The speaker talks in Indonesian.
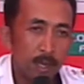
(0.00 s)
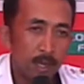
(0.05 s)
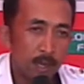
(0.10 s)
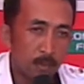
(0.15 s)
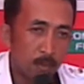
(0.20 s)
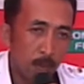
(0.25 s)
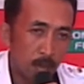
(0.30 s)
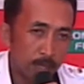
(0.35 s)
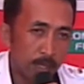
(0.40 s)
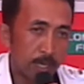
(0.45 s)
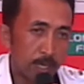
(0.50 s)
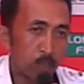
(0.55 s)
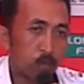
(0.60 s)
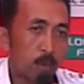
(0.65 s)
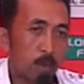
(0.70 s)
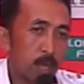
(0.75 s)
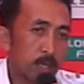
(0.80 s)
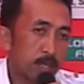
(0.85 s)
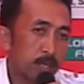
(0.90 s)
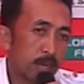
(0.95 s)
Baji itu
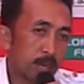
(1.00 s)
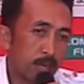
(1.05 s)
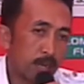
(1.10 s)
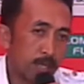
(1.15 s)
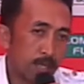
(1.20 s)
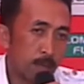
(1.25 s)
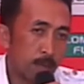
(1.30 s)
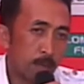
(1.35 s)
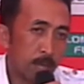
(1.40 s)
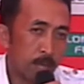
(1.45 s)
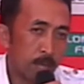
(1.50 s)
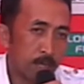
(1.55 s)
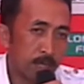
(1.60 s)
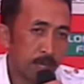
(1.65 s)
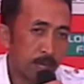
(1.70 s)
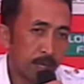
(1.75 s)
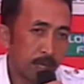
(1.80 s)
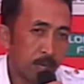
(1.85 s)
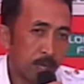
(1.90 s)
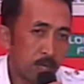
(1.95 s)
berasal dari kata
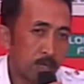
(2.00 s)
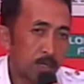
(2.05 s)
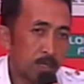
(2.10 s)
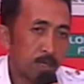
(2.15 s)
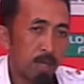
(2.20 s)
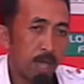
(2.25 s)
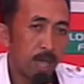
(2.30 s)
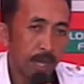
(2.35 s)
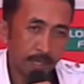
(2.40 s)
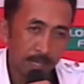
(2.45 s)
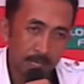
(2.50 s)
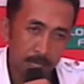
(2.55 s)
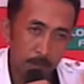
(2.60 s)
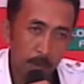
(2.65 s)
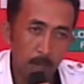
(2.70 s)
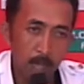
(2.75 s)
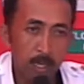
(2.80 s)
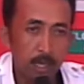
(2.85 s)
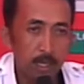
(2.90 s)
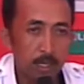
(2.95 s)
Makassar yang artinya
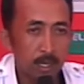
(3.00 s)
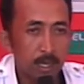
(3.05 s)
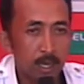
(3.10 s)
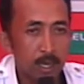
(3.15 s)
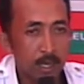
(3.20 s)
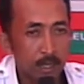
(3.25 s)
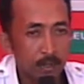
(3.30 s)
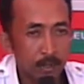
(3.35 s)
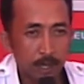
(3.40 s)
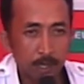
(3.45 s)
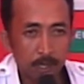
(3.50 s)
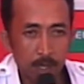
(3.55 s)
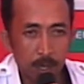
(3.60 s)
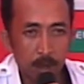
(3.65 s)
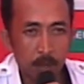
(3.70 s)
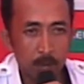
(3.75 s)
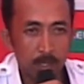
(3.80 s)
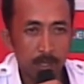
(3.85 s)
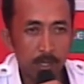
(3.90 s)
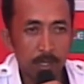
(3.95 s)
baik uh -huh. jadi
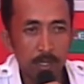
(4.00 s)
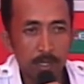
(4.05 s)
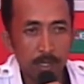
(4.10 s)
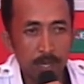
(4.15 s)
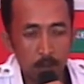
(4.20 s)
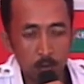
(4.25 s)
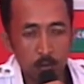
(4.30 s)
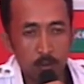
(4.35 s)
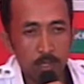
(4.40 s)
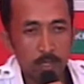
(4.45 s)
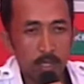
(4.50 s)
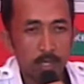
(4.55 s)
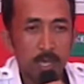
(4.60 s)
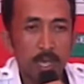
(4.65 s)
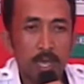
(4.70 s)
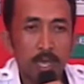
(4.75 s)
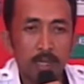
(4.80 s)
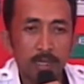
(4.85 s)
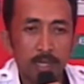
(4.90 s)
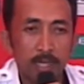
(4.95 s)
kalau
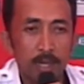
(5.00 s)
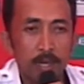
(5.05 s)
dikalkulasikan artinya